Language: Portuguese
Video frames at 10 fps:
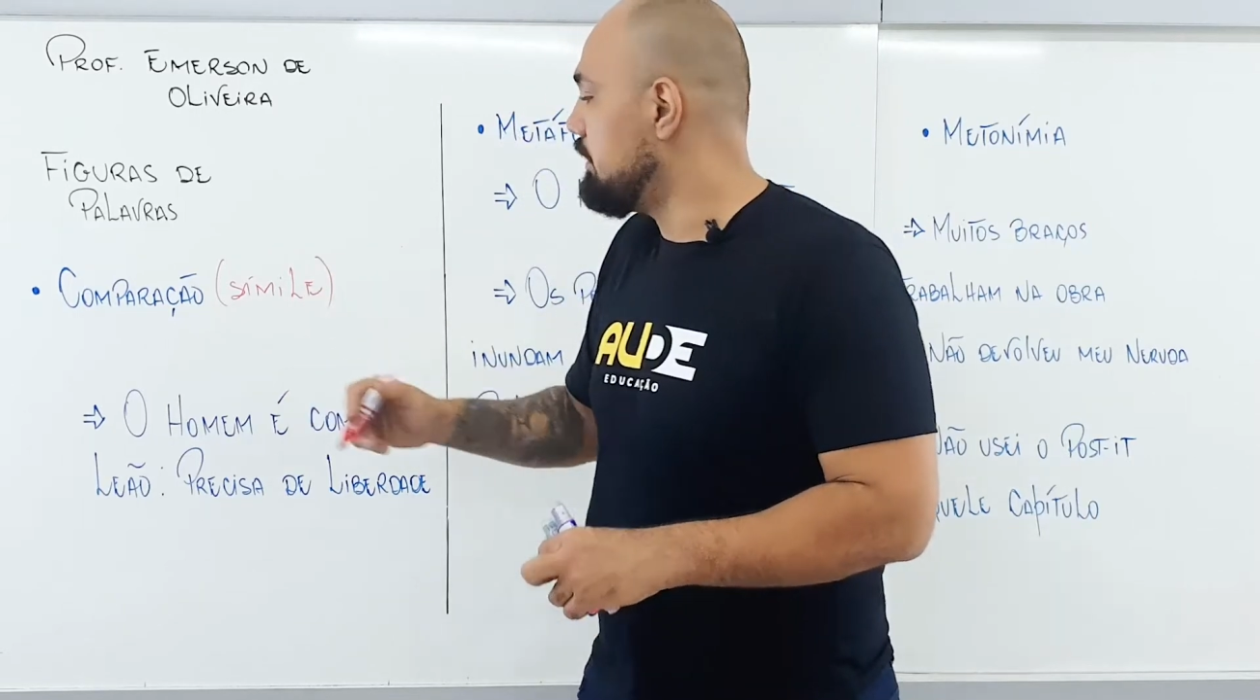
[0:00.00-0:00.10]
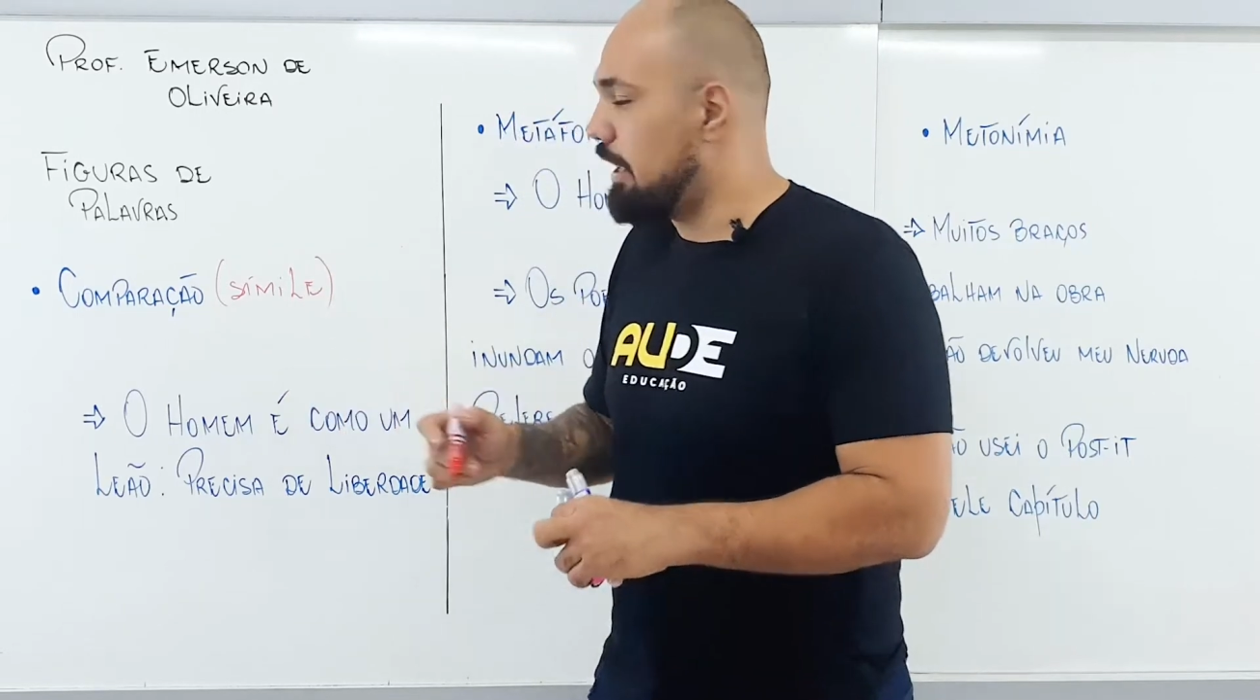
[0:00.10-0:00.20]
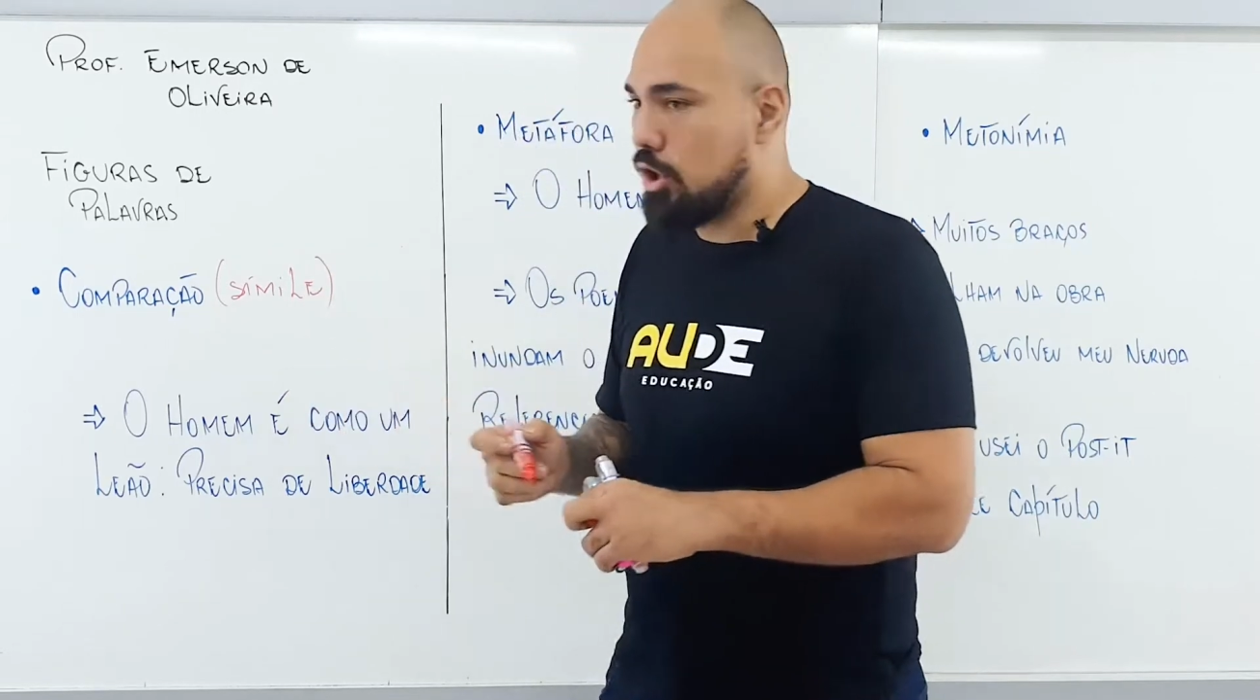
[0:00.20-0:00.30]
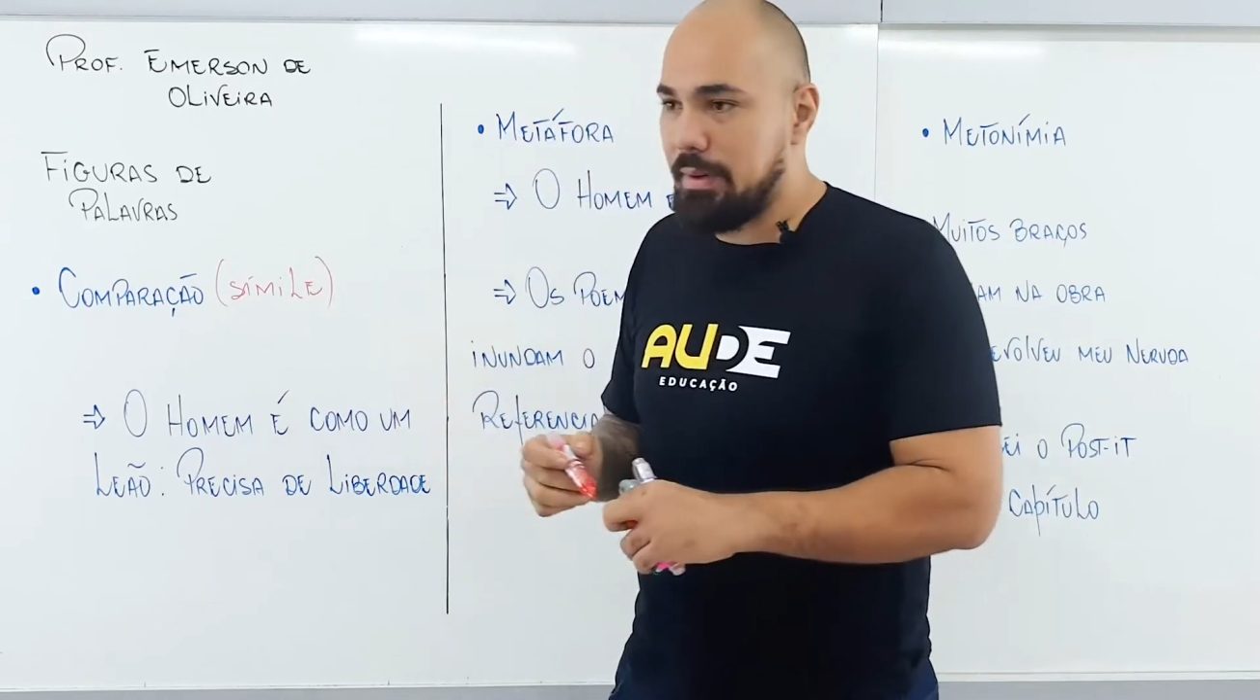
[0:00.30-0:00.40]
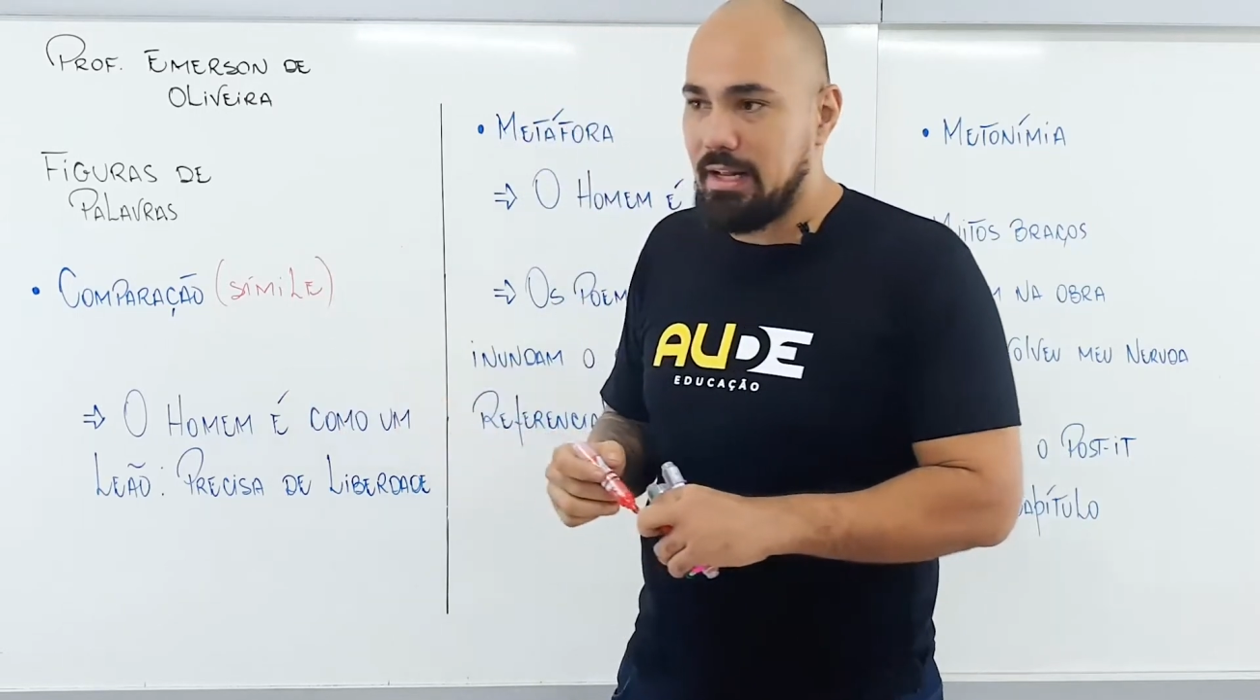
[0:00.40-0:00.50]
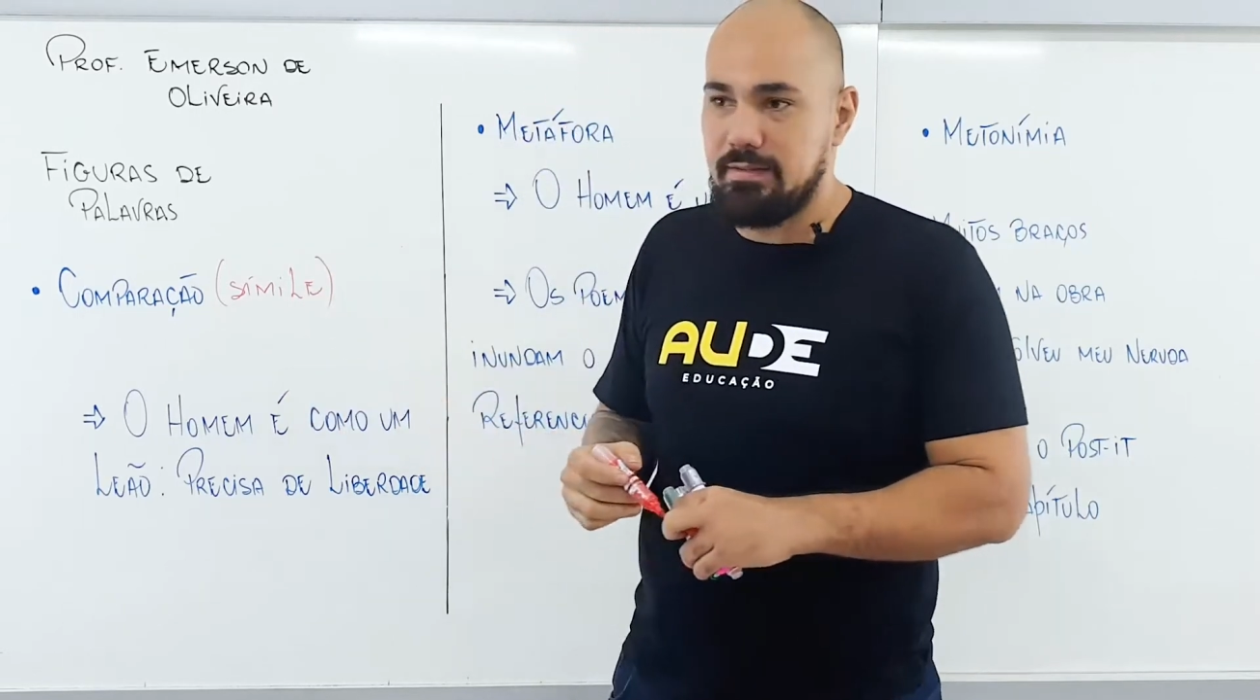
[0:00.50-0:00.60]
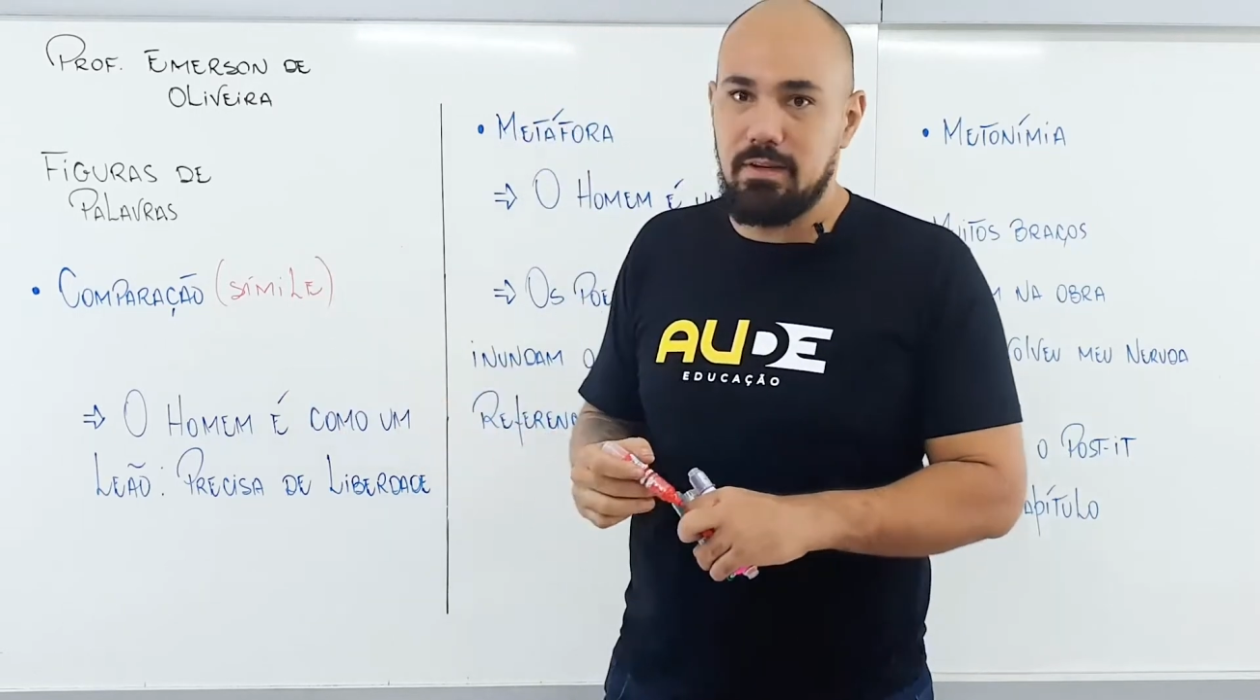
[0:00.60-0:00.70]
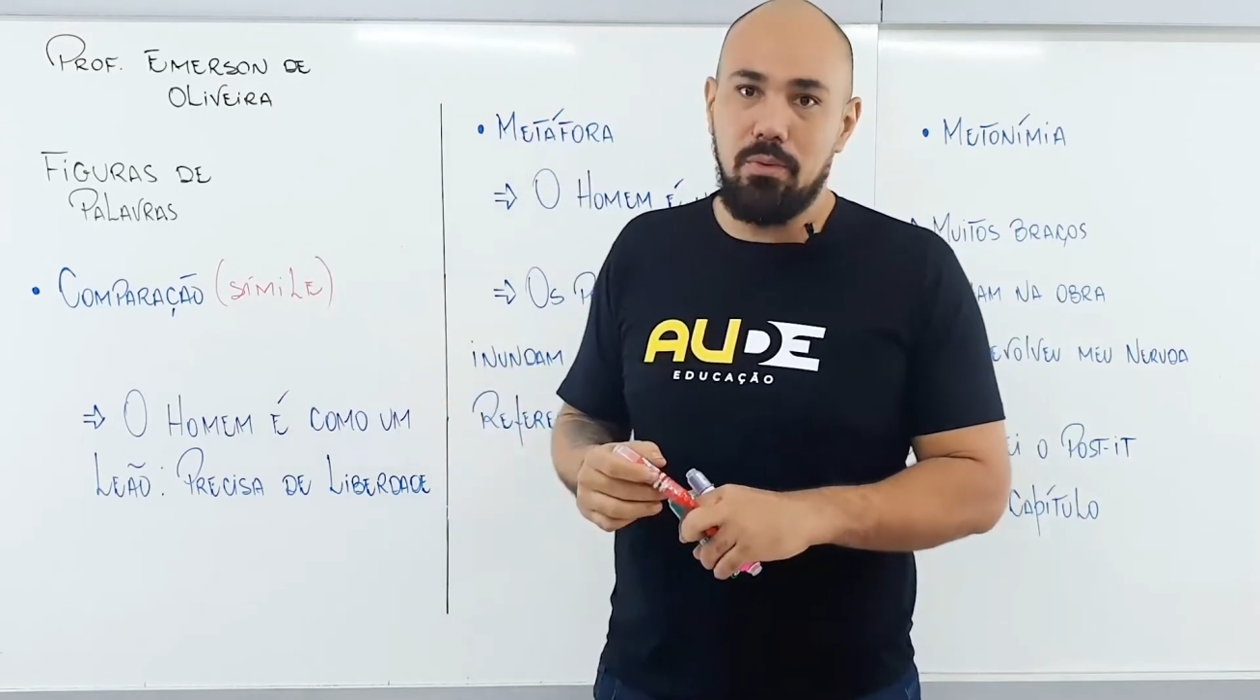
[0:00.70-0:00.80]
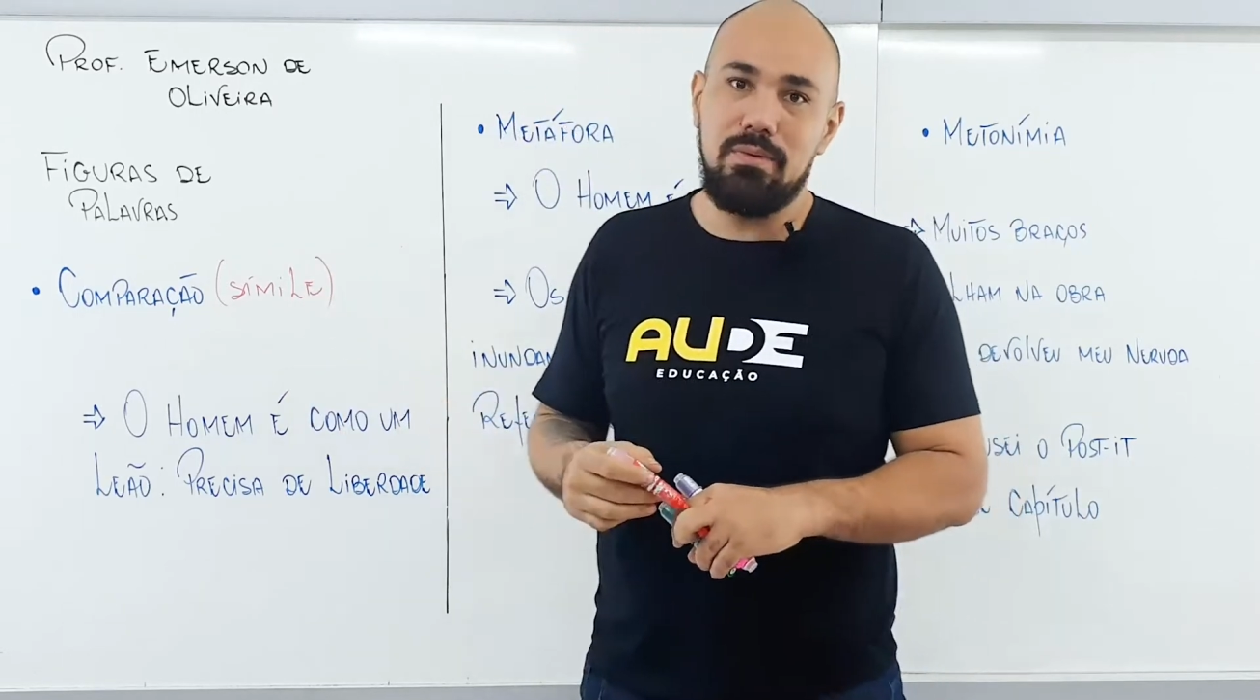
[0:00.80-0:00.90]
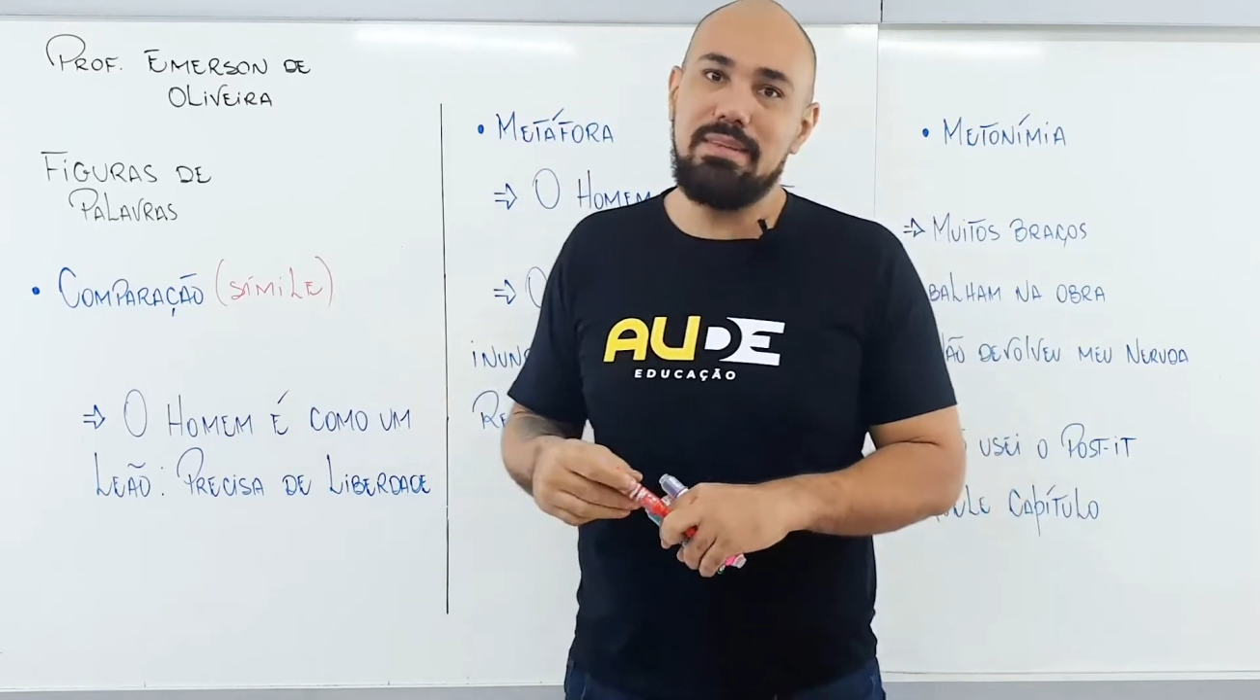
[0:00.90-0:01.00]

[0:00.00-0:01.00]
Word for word: denominação